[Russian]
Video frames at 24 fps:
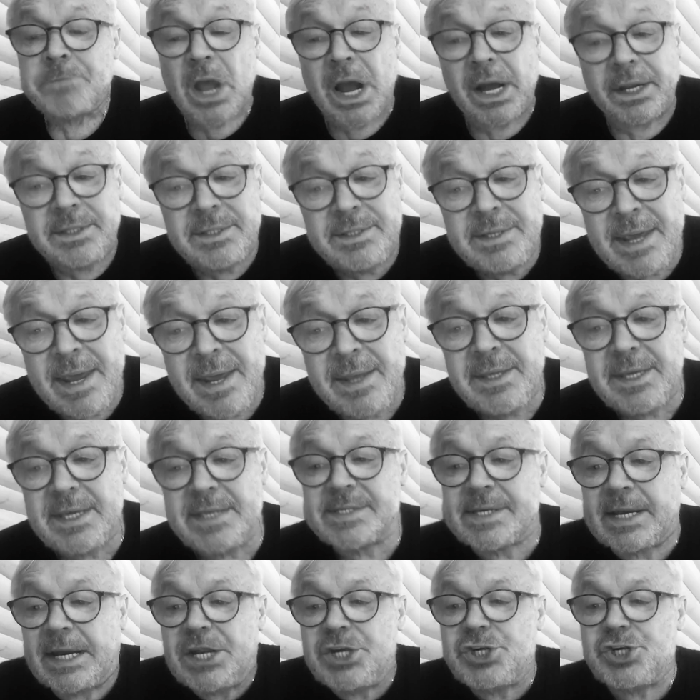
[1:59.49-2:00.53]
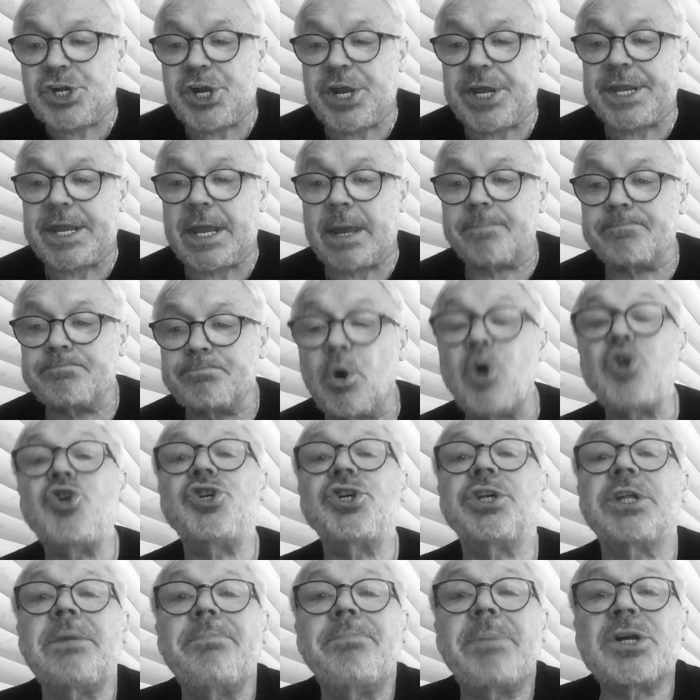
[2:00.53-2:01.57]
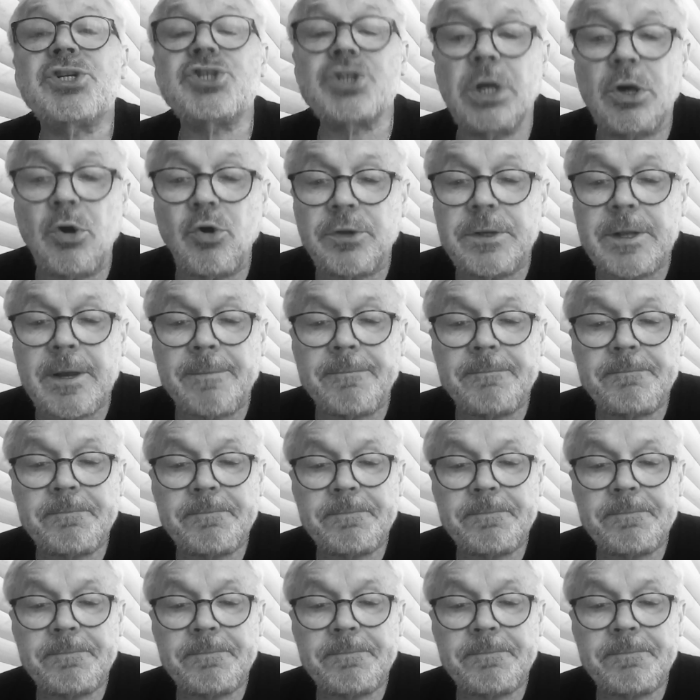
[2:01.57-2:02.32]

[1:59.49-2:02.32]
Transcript: а деньги за лечение почтой пошлете.